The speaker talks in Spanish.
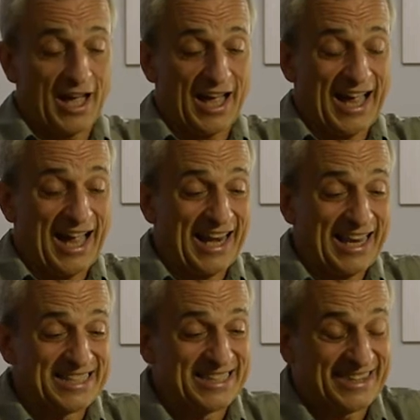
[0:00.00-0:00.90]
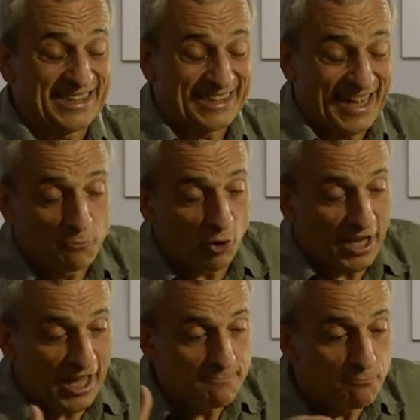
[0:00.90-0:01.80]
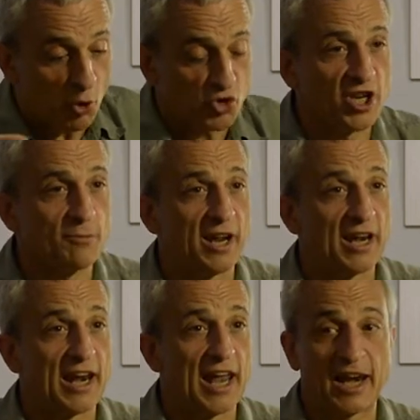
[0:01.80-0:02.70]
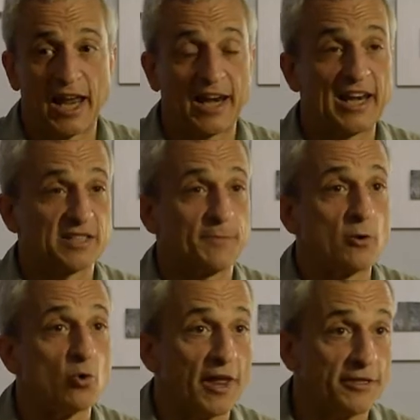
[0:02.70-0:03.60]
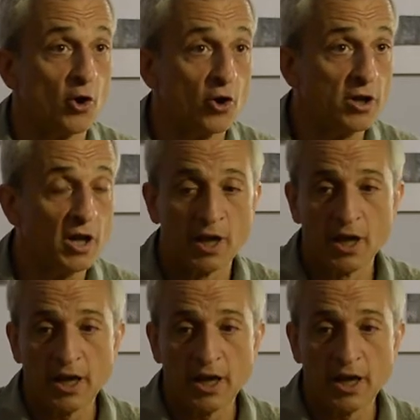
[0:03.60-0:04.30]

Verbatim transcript: al extremo ya imposible la, la, la, especulación,